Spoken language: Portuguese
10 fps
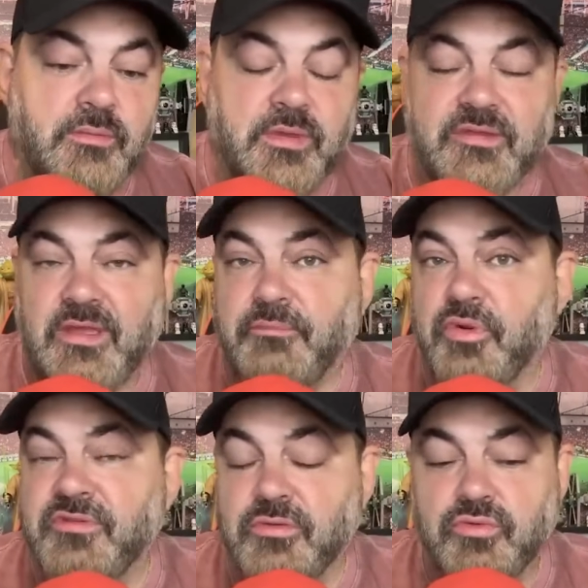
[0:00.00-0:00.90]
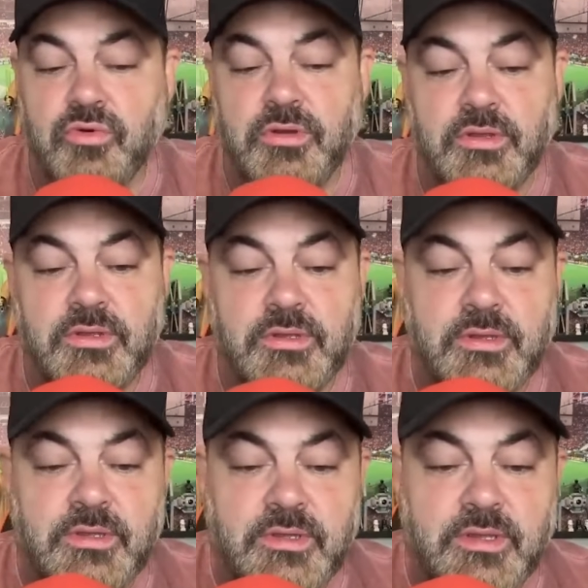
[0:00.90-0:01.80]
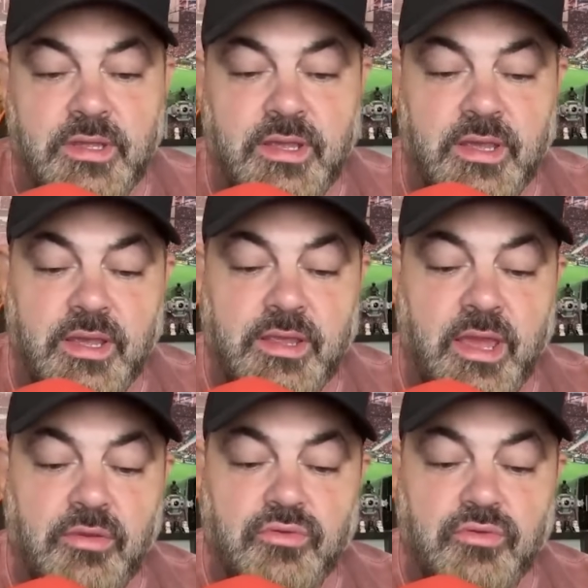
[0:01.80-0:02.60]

né? se aposentou. É, e aí o